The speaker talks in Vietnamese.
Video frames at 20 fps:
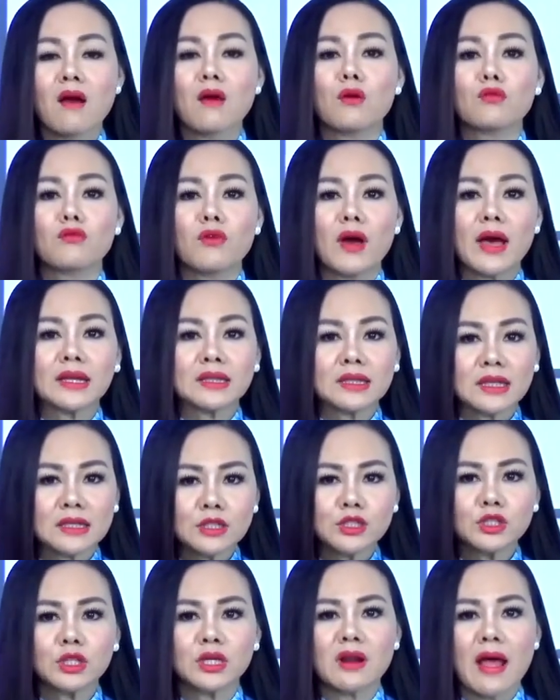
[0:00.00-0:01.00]
về
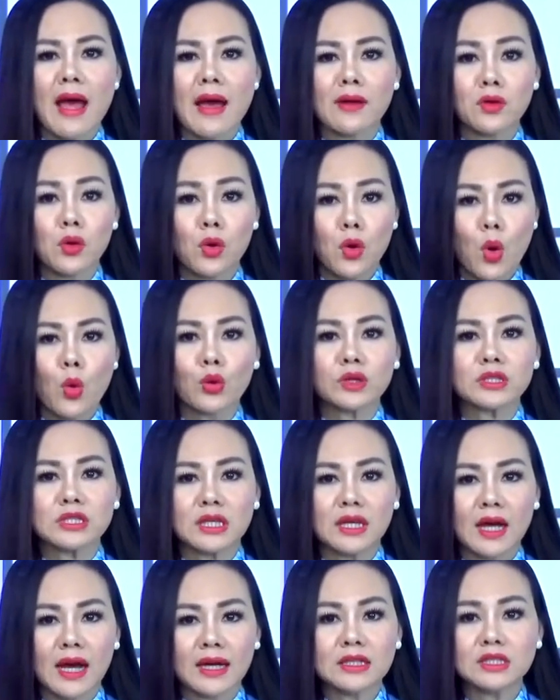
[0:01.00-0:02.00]
tính chính đáng của cuộc
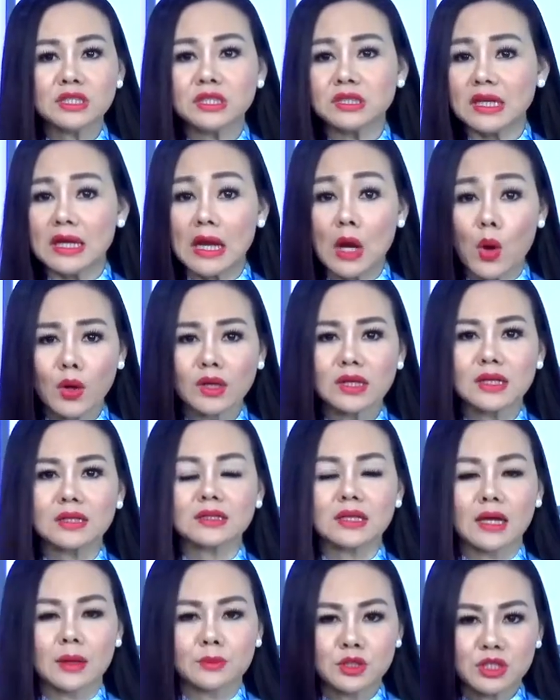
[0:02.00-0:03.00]
chiến ấy trước khi quyết định
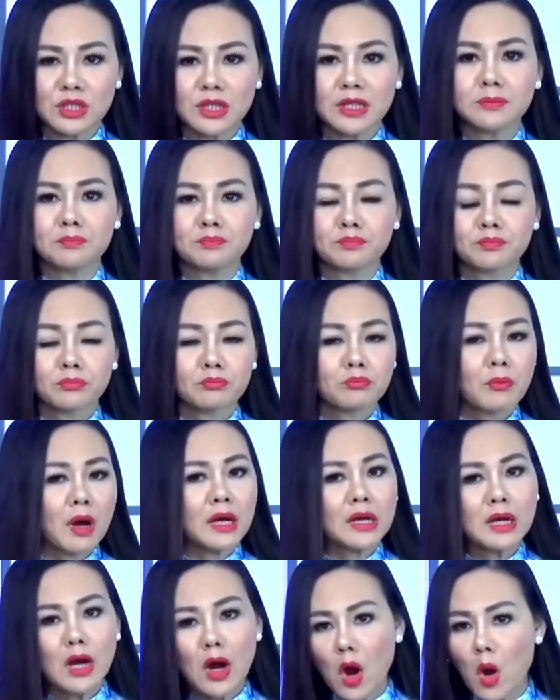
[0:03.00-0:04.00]
tham chiến.
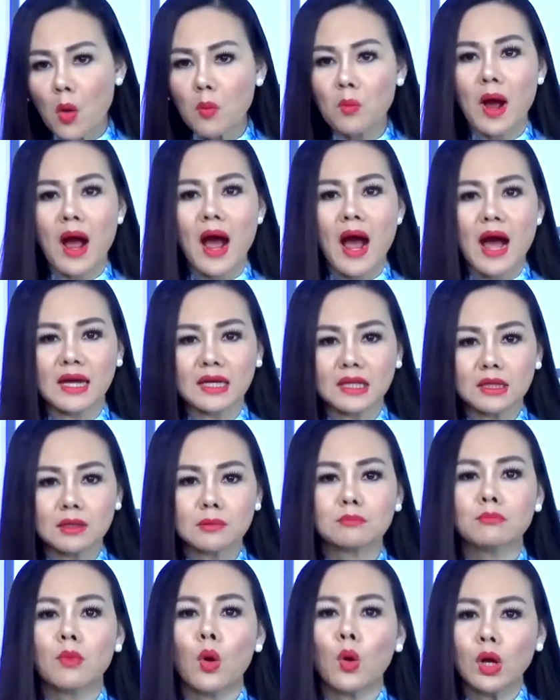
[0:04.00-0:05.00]
Bởi không ai
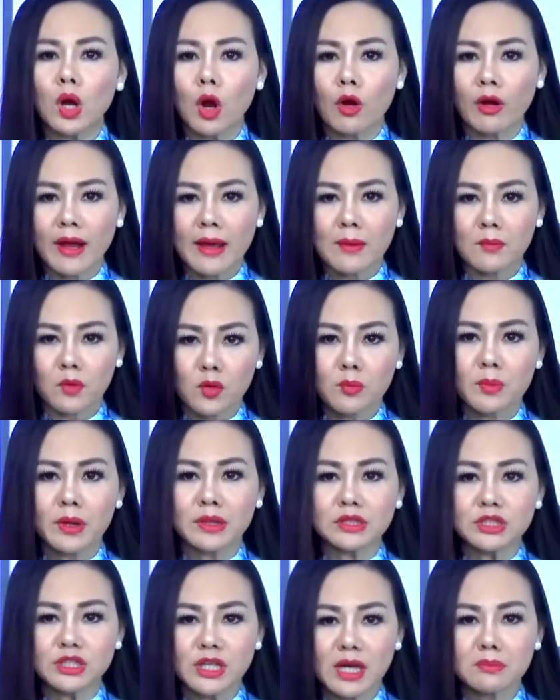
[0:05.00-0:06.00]
muốn con em của
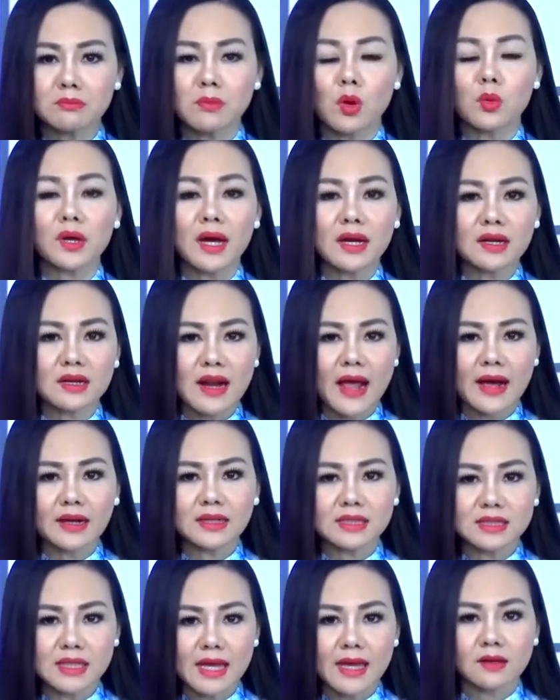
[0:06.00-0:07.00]
mình chết một cách lãng
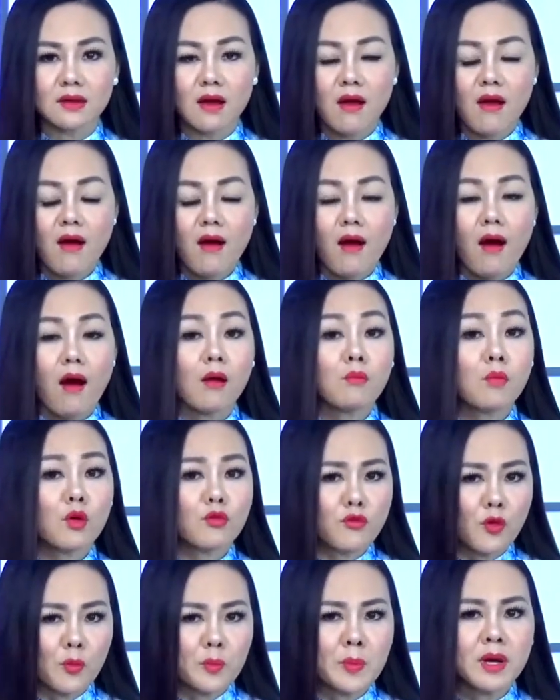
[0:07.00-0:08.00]
xẹt ở
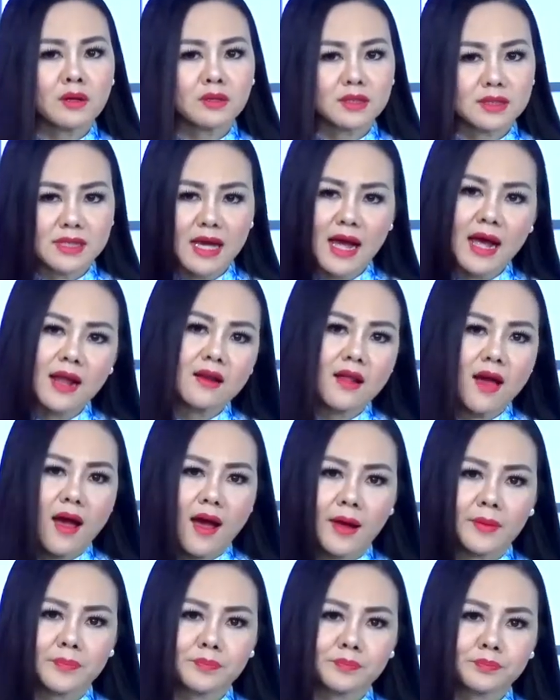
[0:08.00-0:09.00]
một vùng đất xa
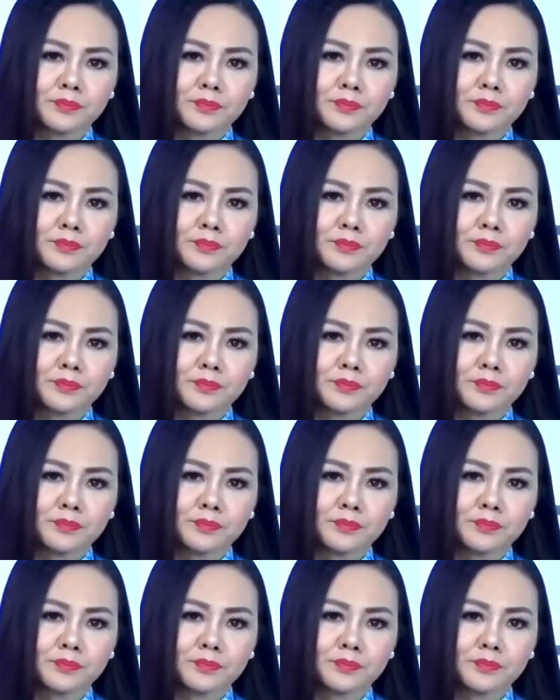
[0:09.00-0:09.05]
lạ.